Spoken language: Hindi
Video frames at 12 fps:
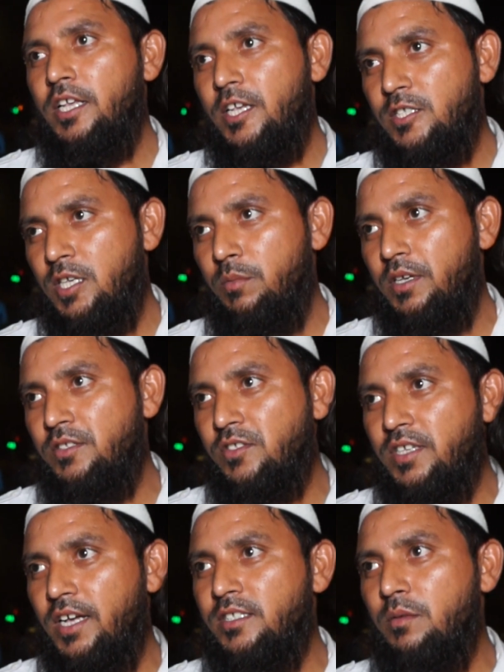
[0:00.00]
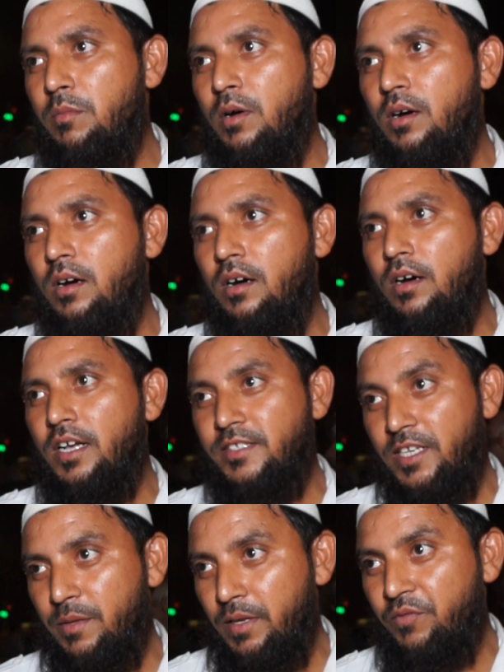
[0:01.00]
किसी भी इंसान जब
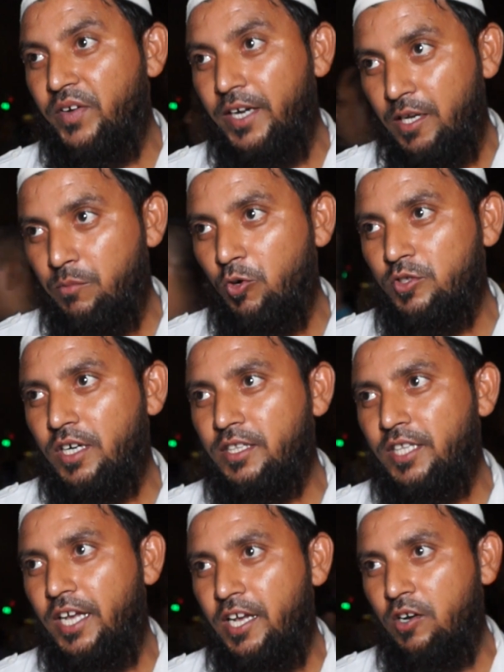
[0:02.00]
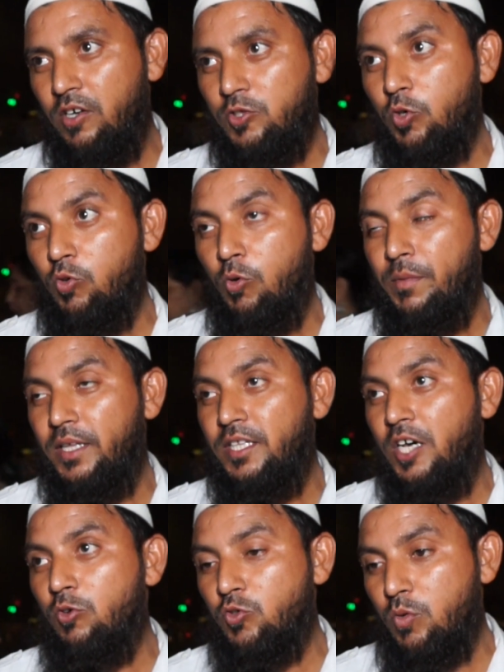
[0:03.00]
अजनबी फील्ड में उतरता है तो वो
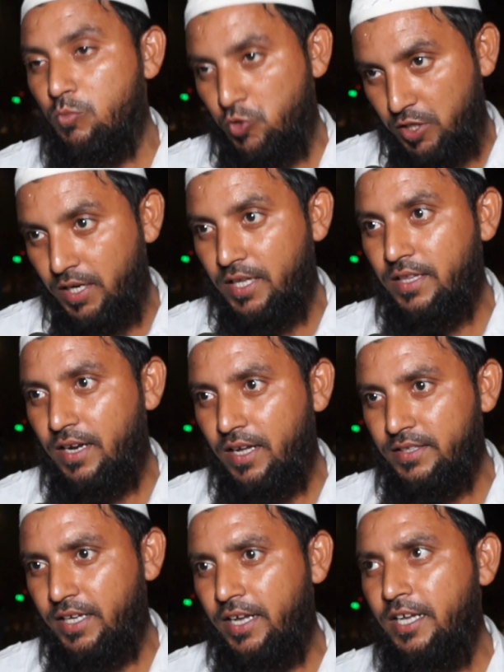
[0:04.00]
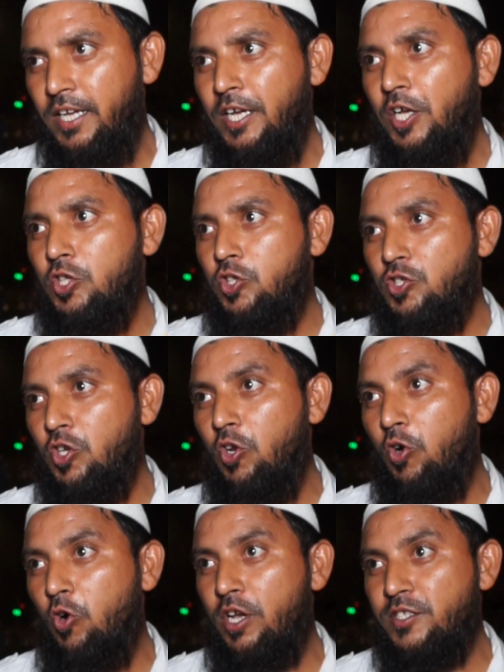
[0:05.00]
मैदान उसको मुश्किल नज़र आता है तो जिन
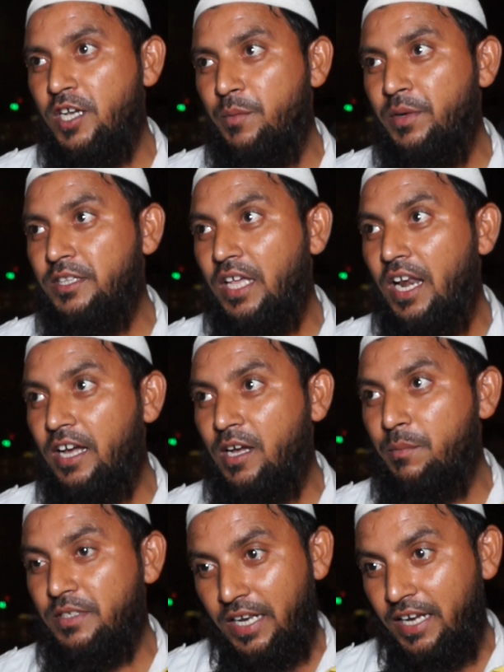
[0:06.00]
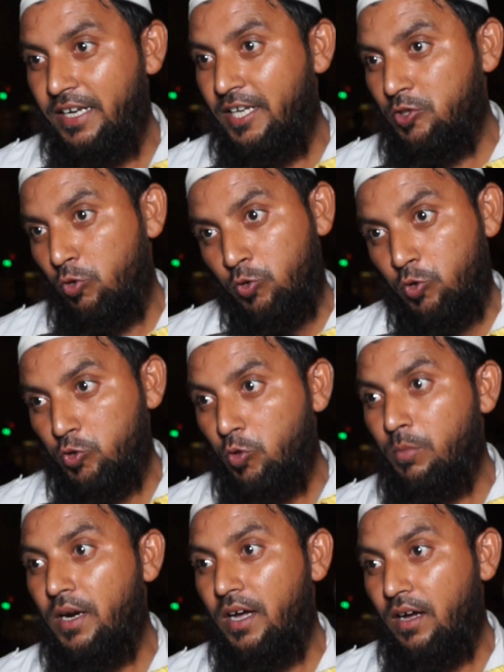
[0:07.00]
लोगों के सामने तलाक का मसला ही नहीं है तो उनको तो
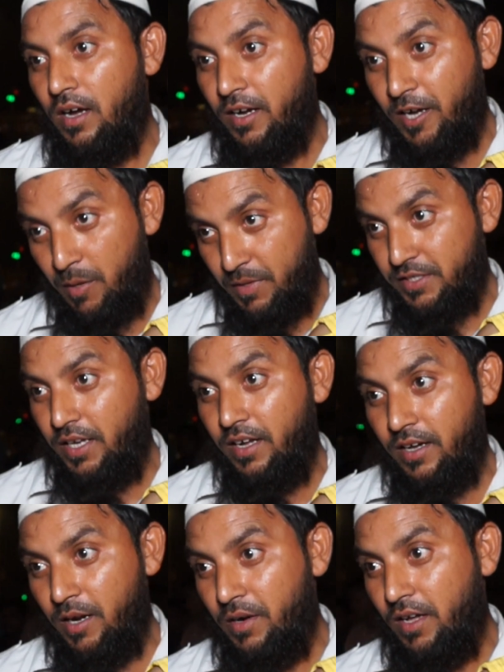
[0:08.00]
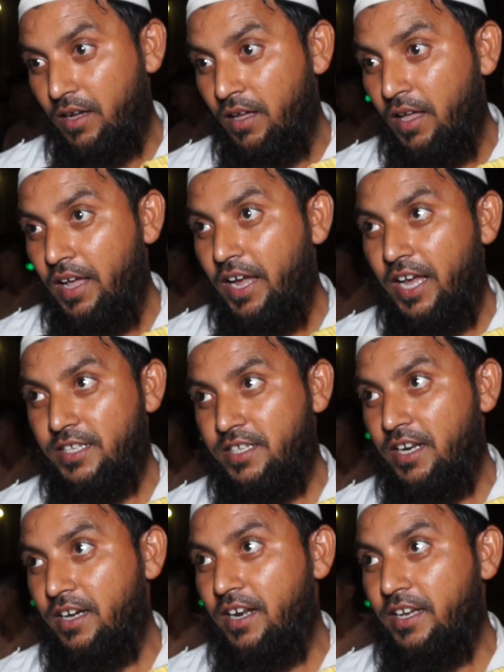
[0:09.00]
बड़ा हंगामा सा लग रहा बड़ा ऐसा
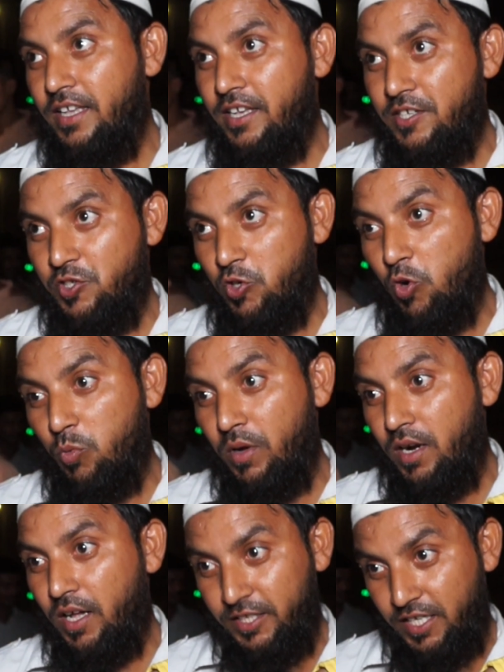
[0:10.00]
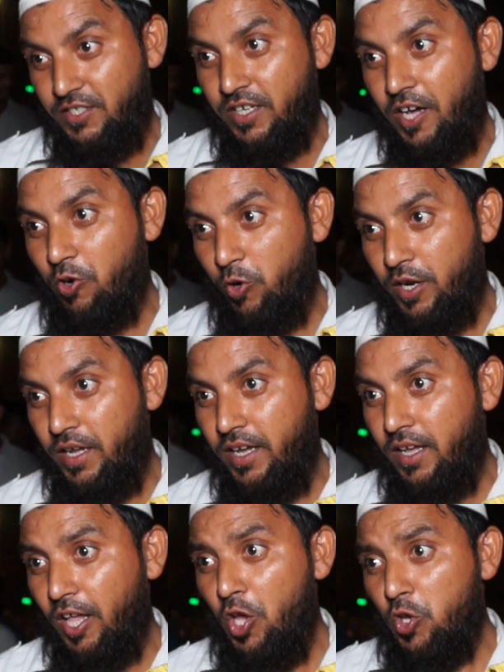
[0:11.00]
लग रहा कि किसी के ऊपर अत्याचार हो रही
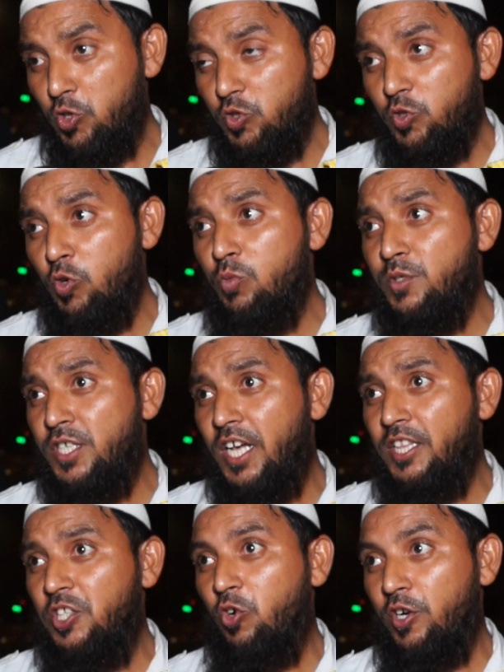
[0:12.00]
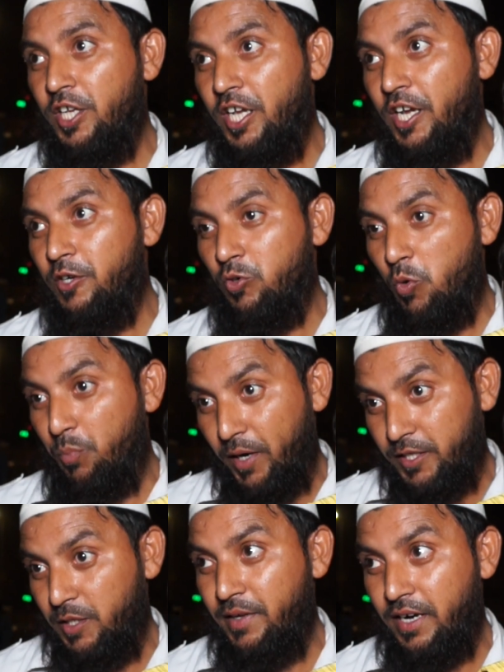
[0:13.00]
है जुलूम ज़्यादती हो रही है इनको
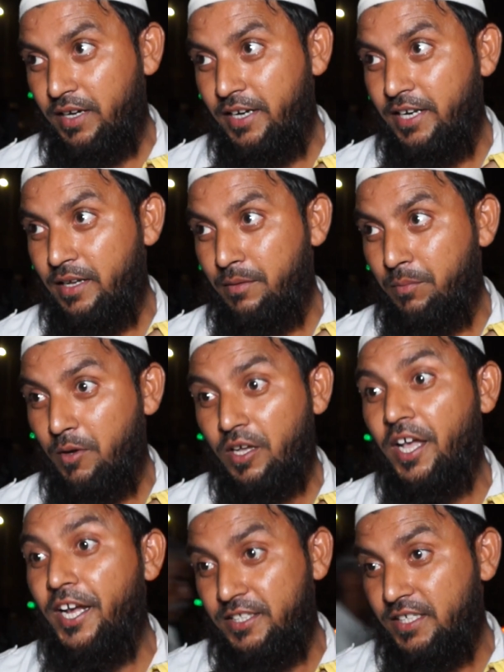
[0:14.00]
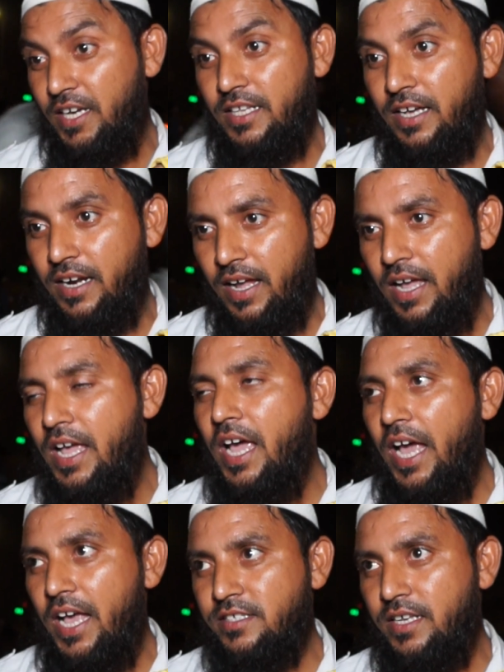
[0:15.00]
पर्दे में रखने कैद किया जा रहा
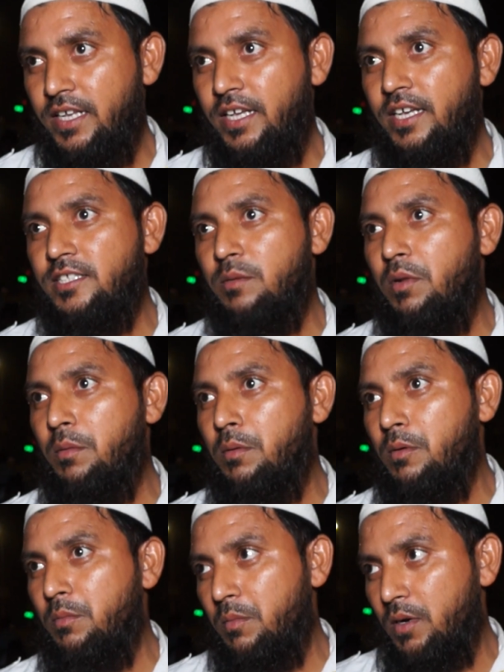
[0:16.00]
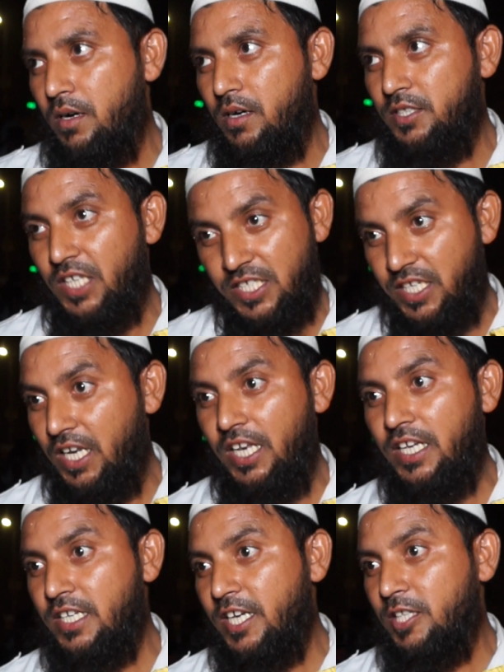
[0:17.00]
है ऐसा नहीं है जब आप
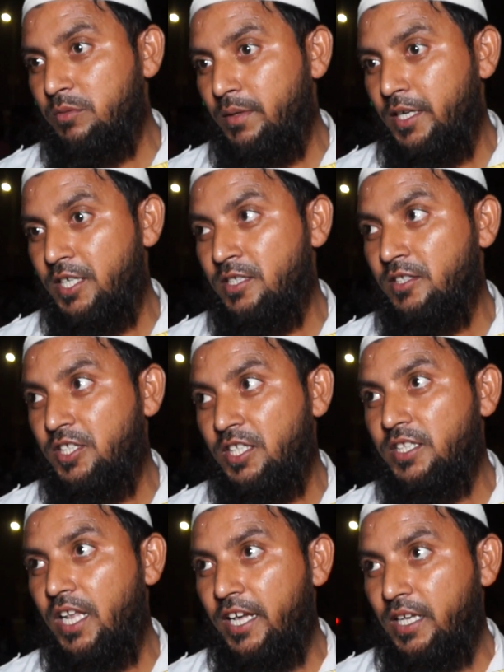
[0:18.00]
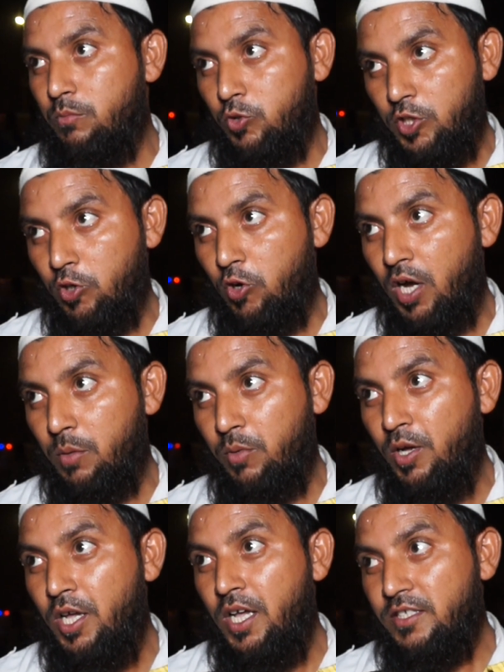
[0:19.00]
तसल्ली के साथ में इन तीन तलाक के मुद्दे को आप
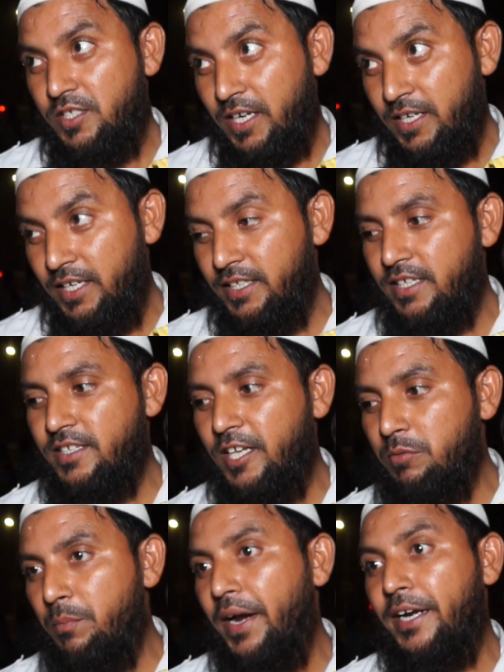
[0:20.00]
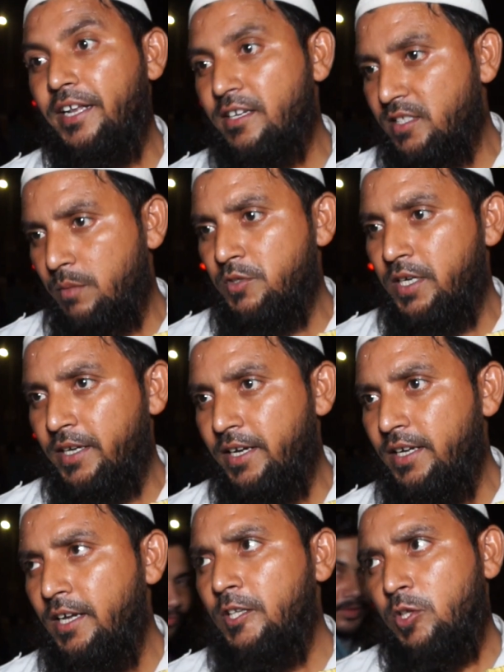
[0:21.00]
संगीन के साथ में बैठ कर
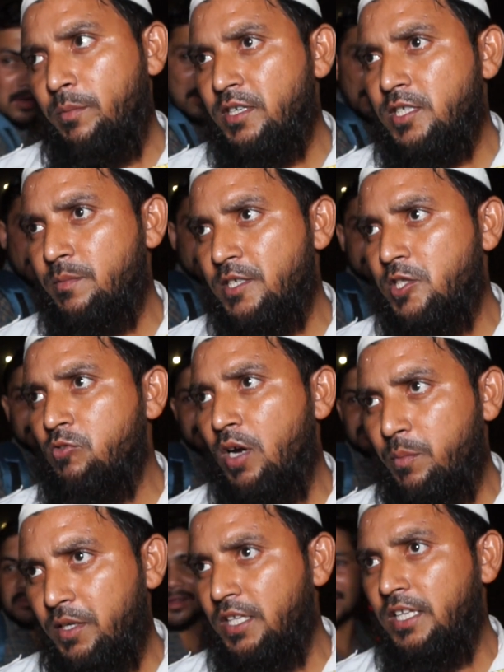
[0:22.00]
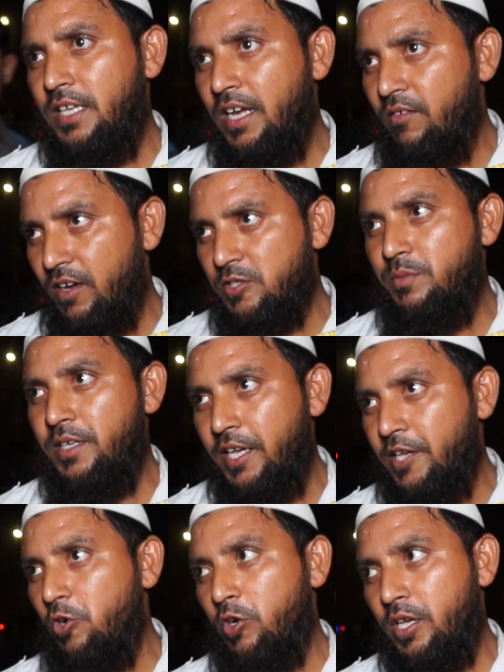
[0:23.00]
समझेंगे तो मैं समझता हूँ आपके दिल की आवाज़ भी
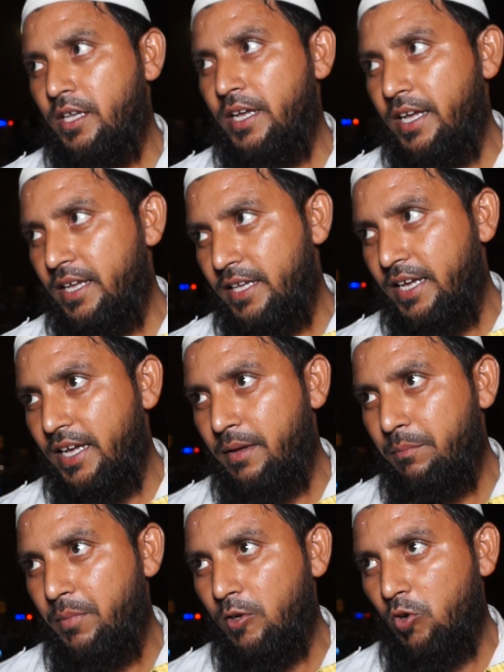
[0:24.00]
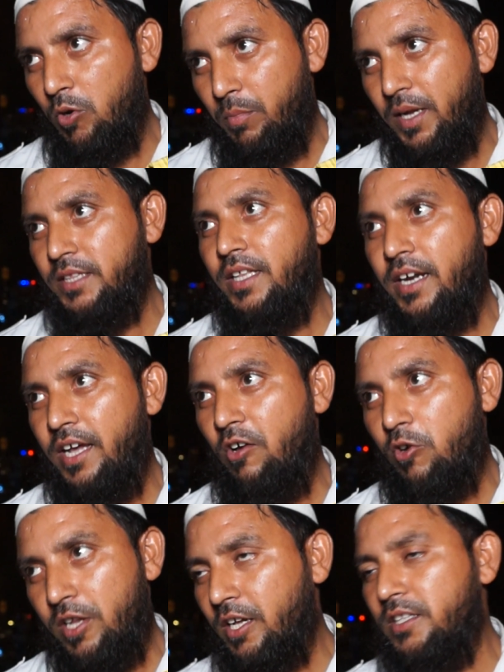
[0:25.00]
यही होगी कि ये बिल्कुल बेहतर है
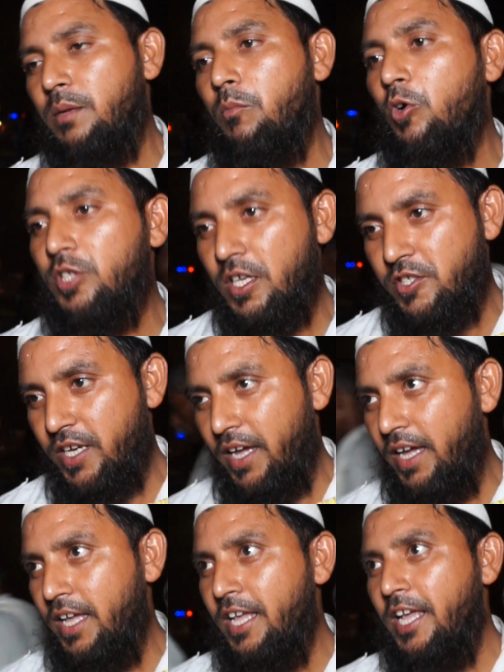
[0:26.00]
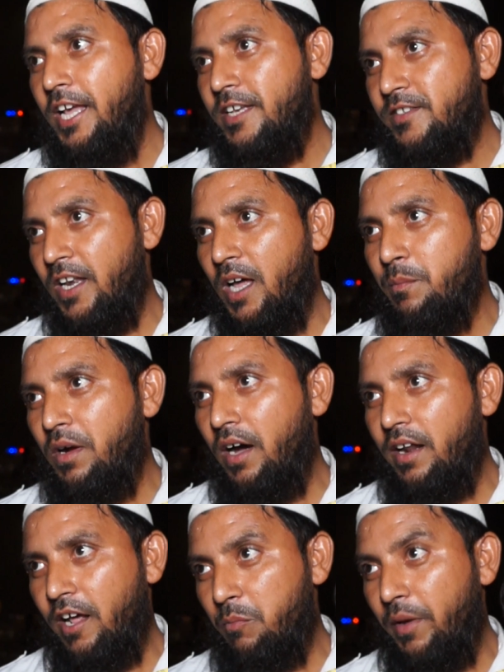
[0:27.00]
और ये कदम बहुत अच्छा है इस्लाम का
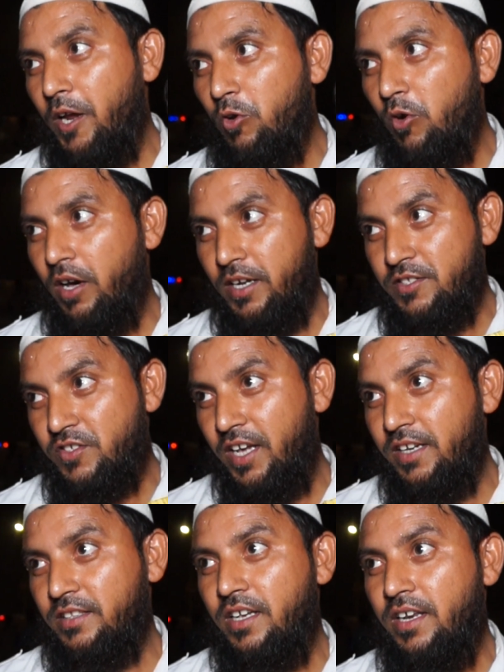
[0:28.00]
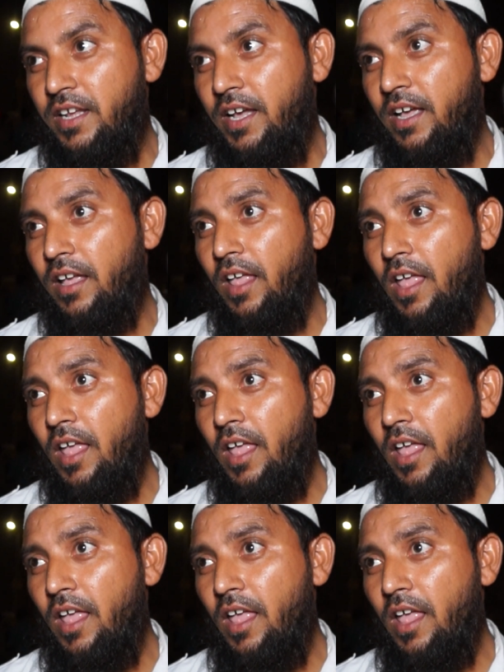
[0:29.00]
हर हर पहलू हर इंसानियत के लिए